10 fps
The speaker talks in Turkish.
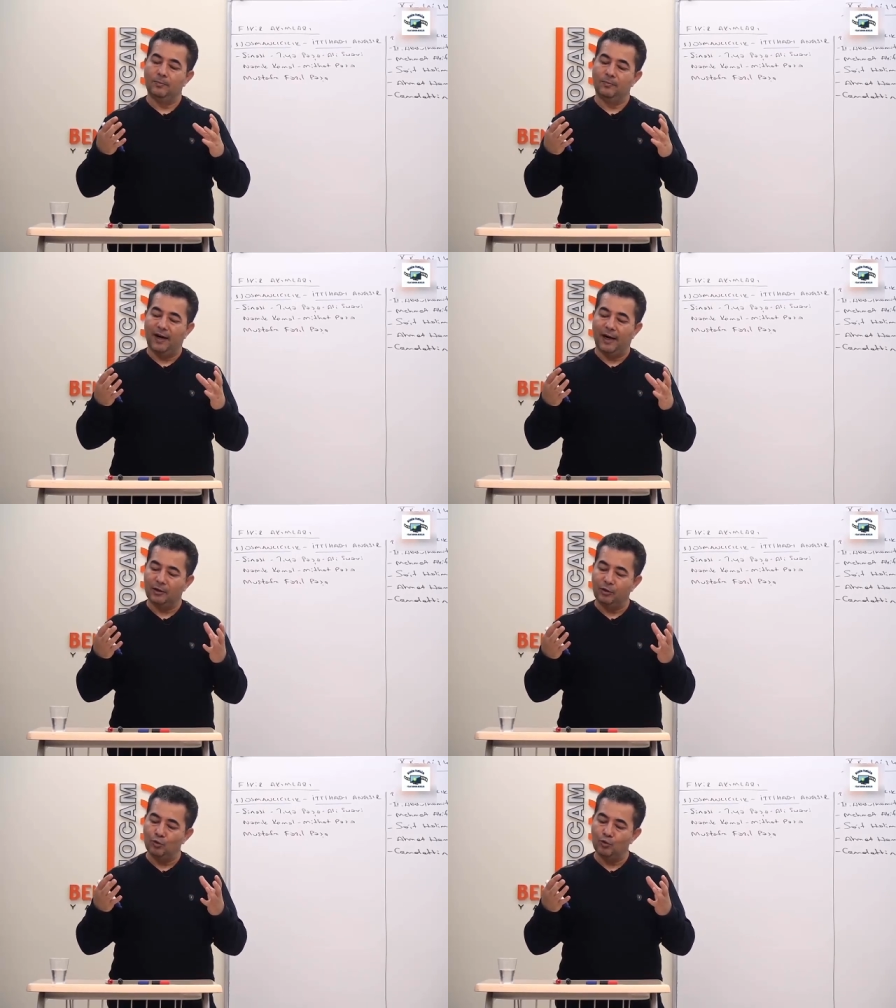
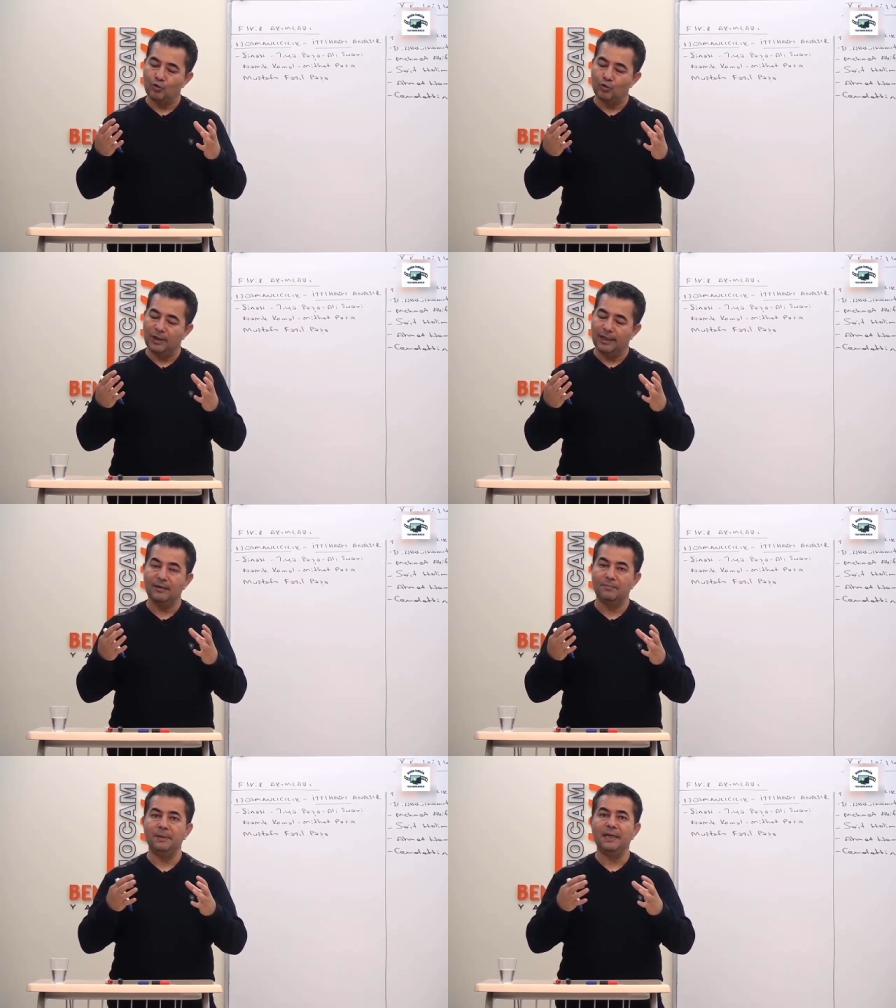farklı
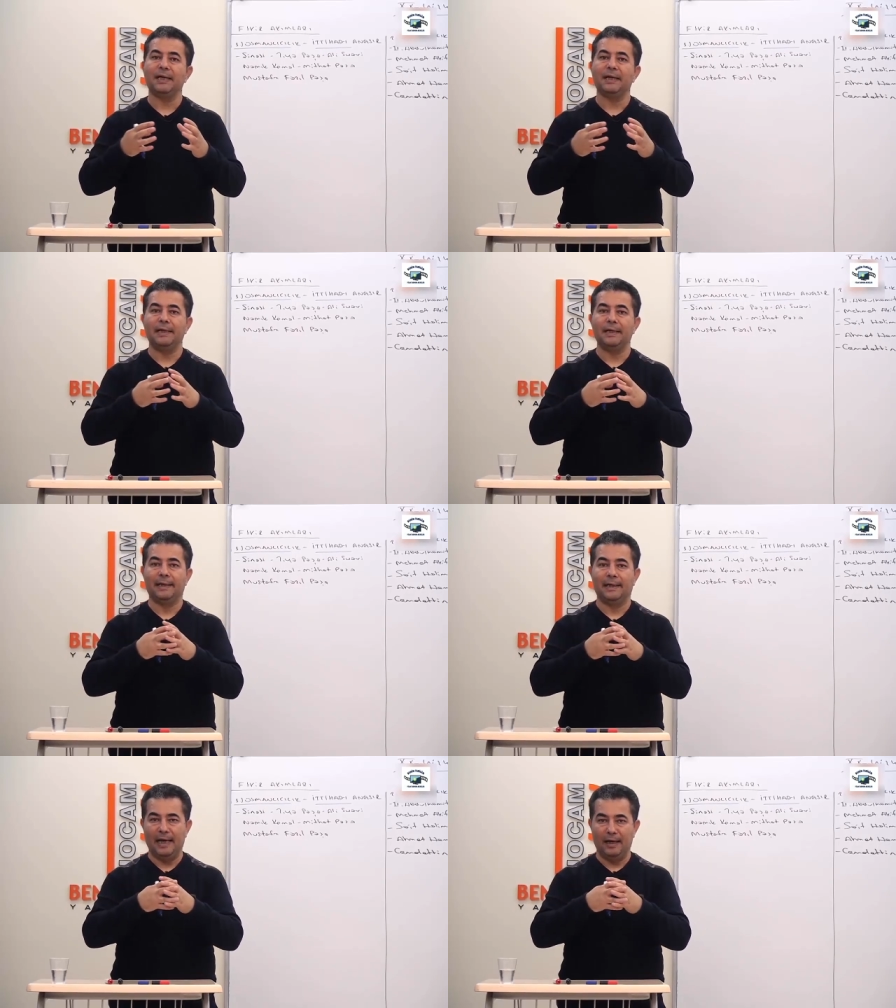unsurların bir araya
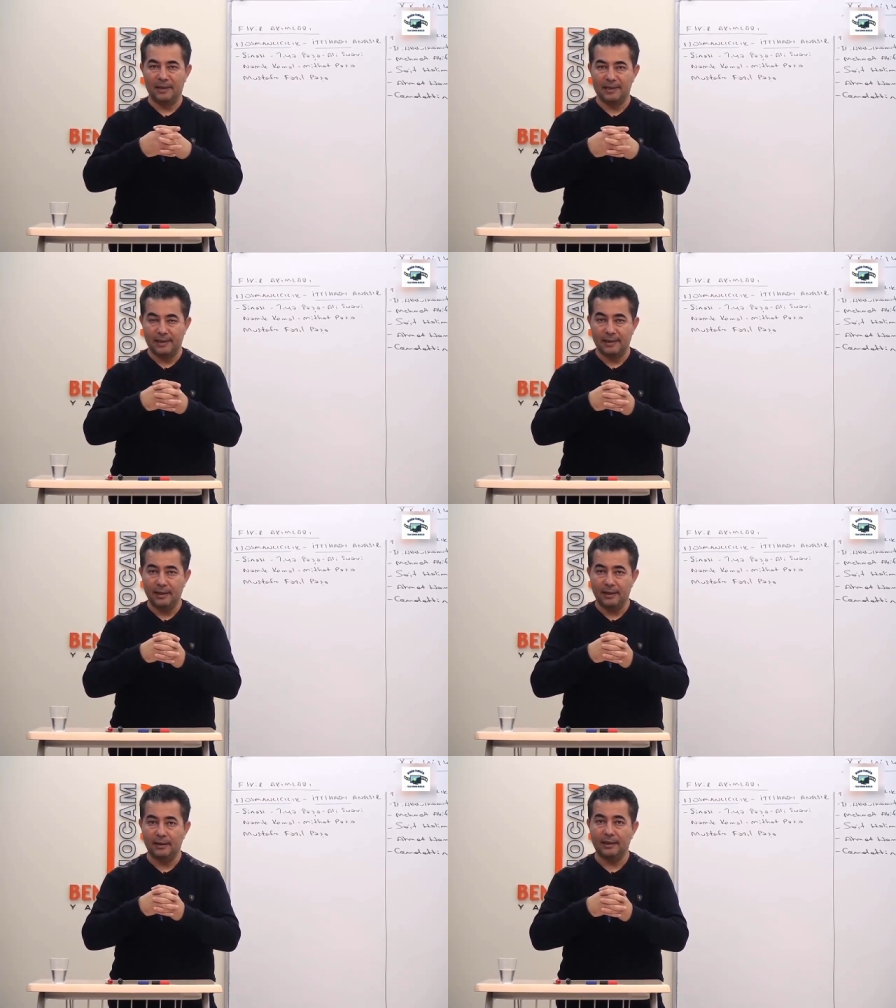
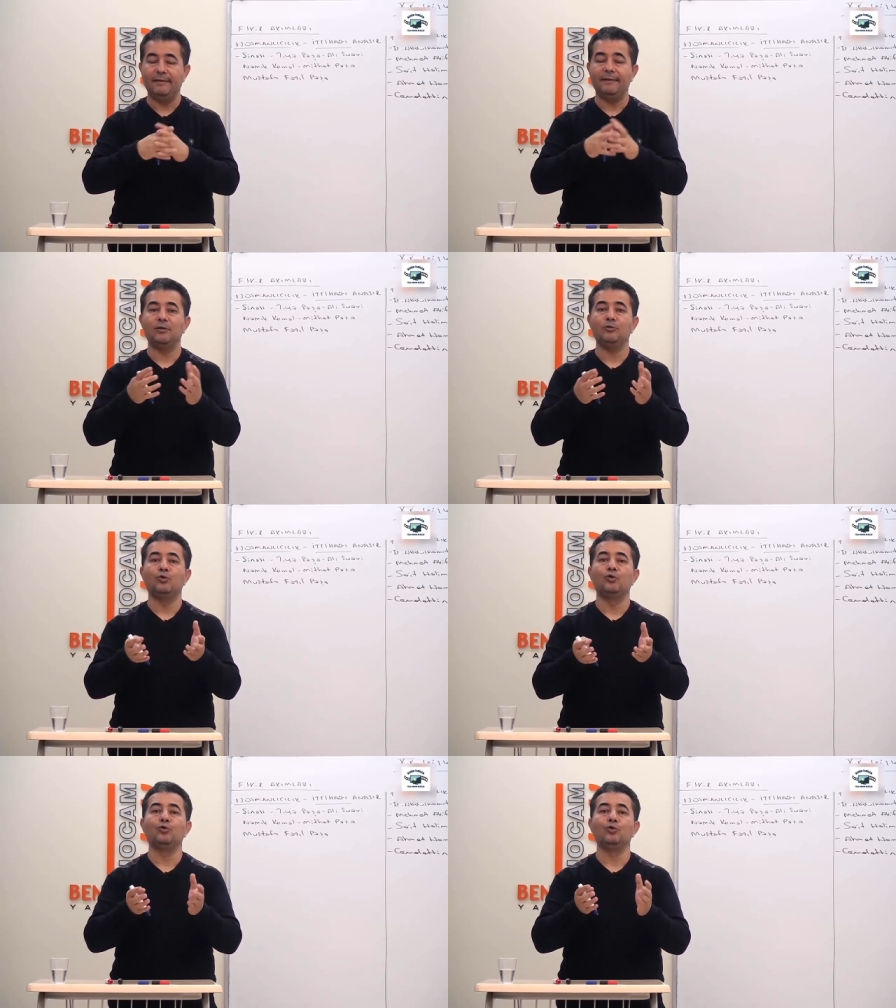gelmesini devletin
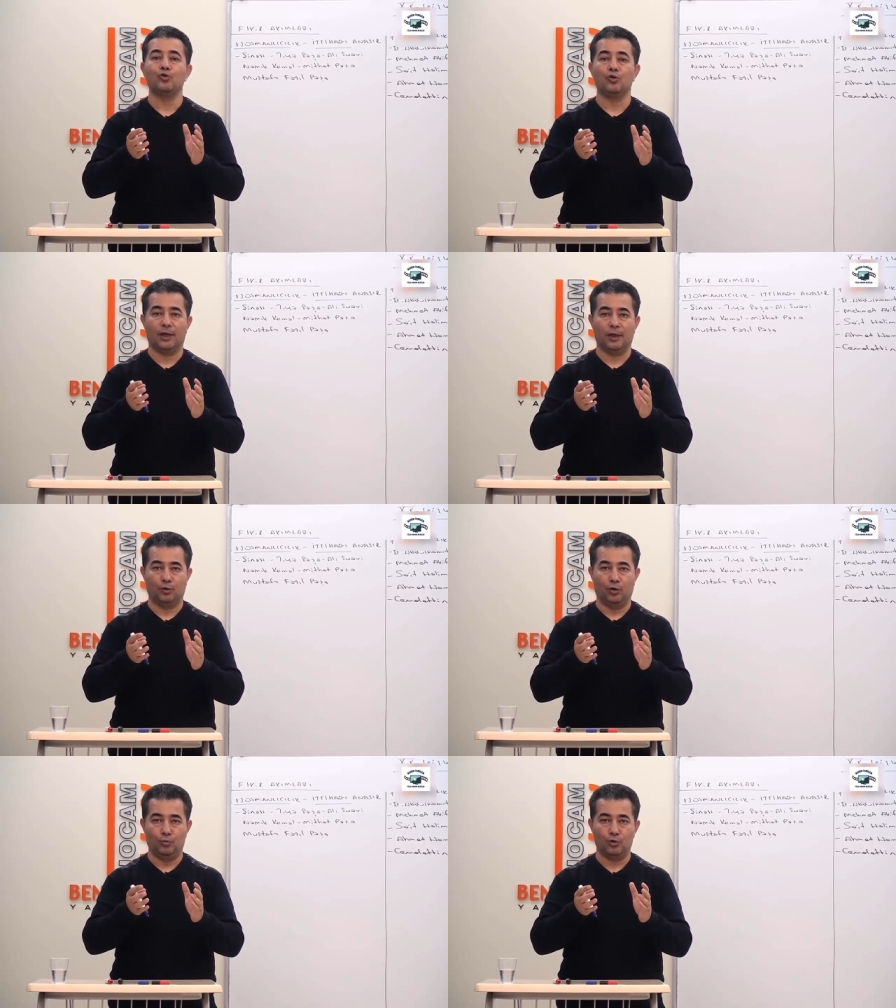kurtuluşu
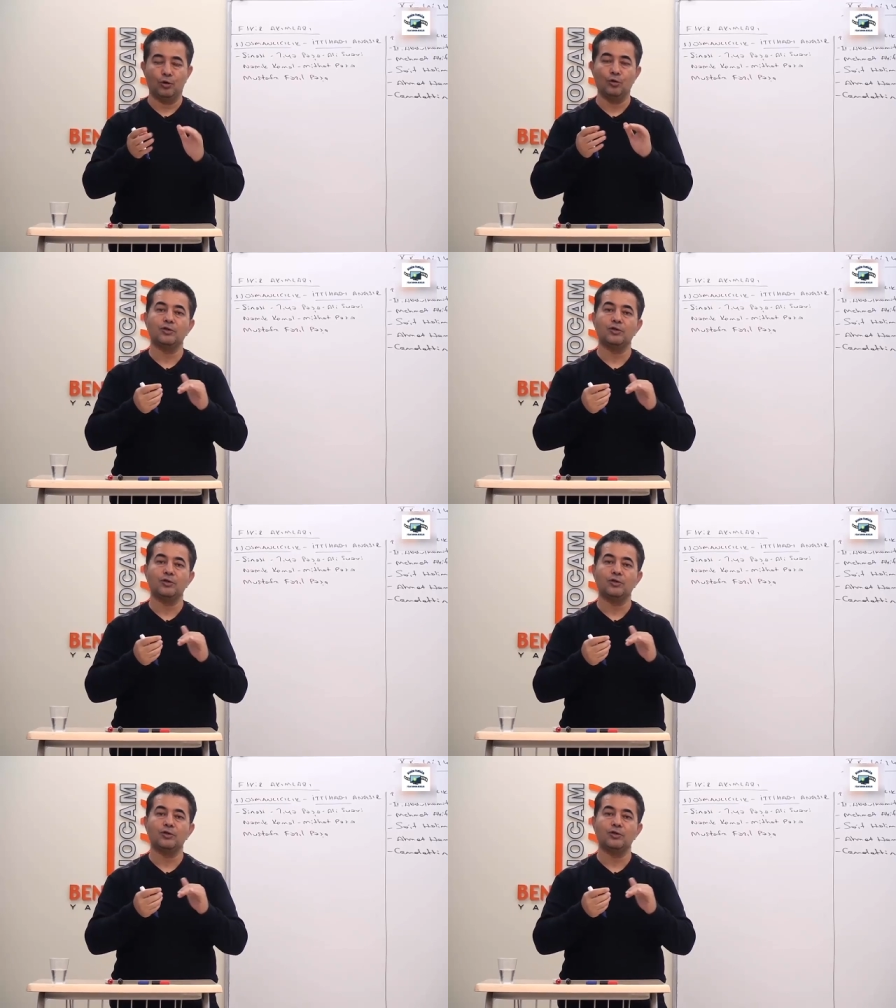olarak görmüşler.